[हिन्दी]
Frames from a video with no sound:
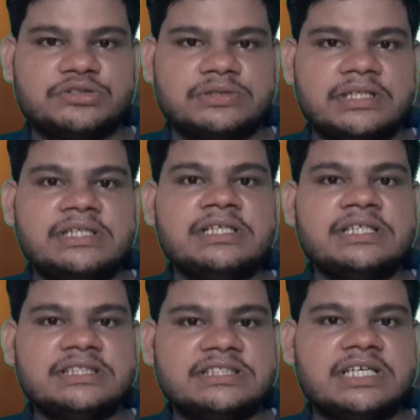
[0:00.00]
चुके
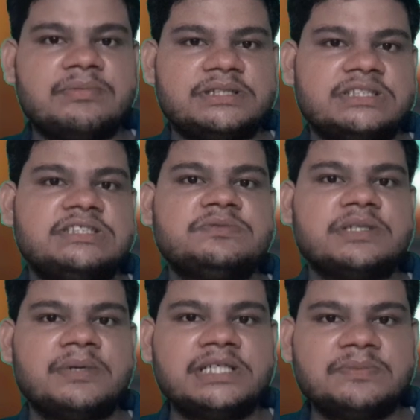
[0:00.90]
हैं जिसका बजट सिर्फ
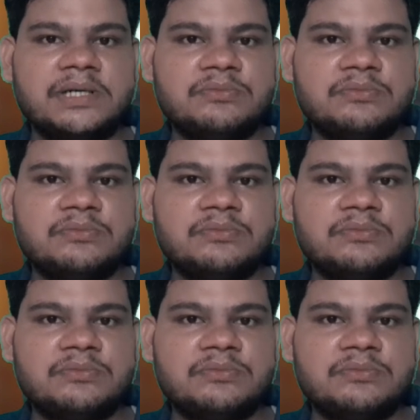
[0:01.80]
सेवेंटी